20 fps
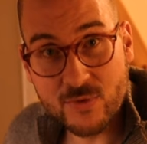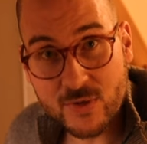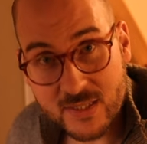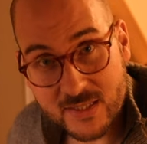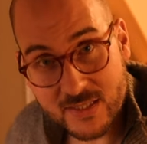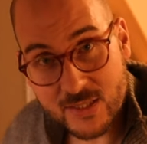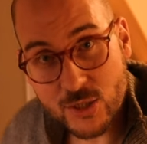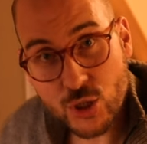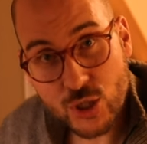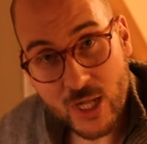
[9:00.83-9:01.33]
wirklich
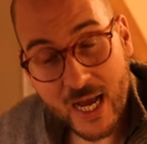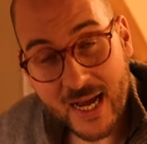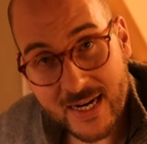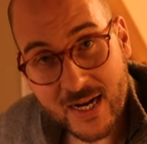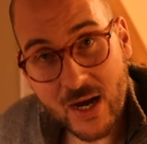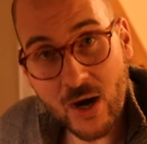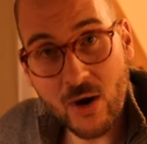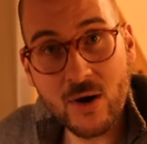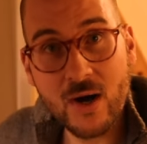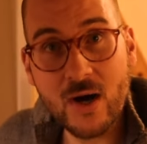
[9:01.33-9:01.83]
die
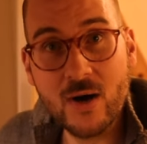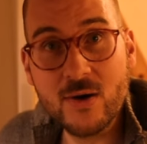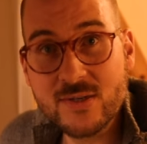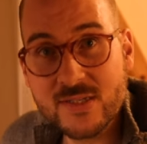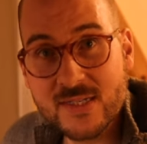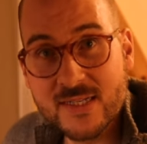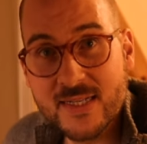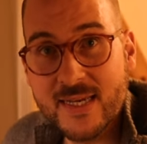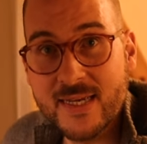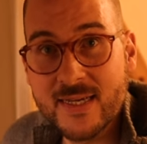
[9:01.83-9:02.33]
Steine auch
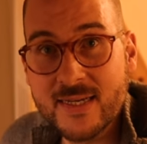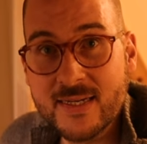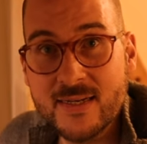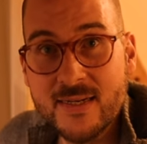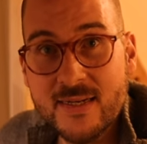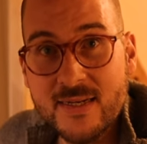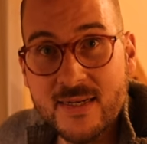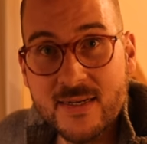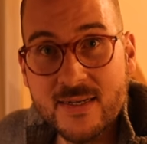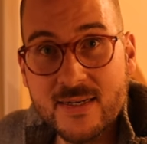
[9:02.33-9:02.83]
auslegen,
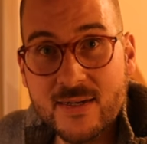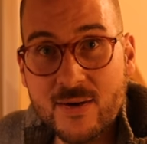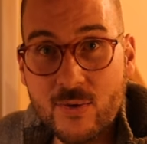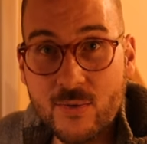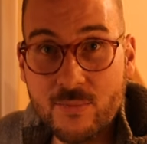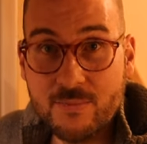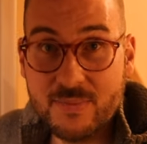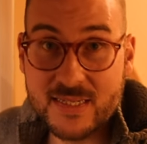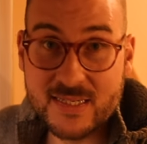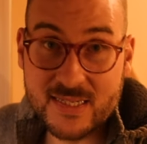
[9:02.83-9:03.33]

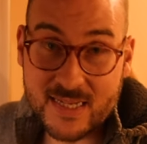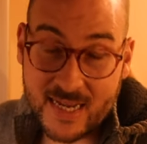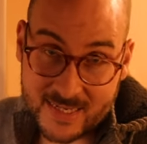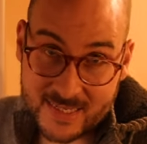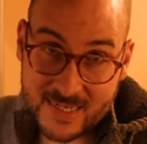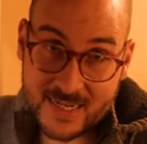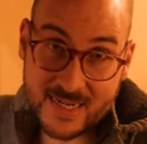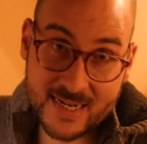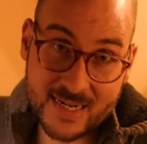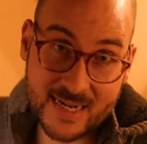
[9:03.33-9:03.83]
bis
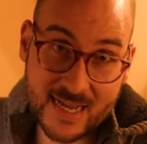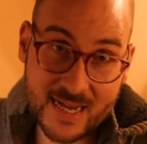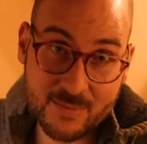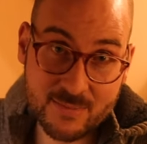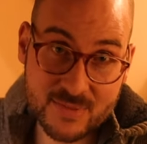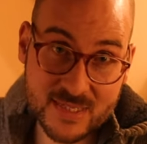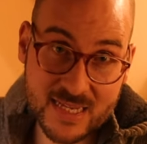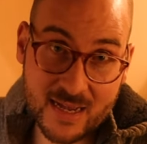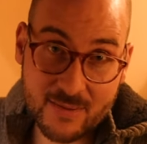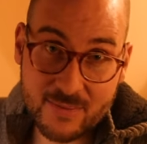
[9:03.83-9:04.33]
Anja dann
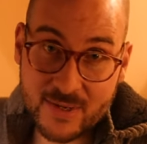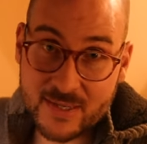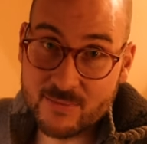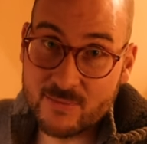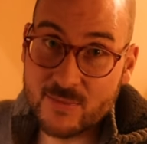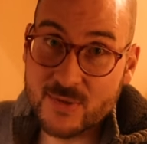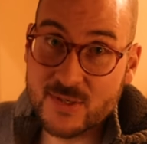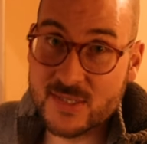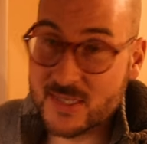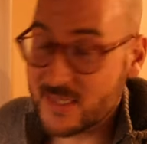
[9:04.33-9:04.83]
abends arbeiten
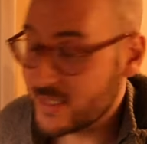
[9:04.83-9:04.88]
muss.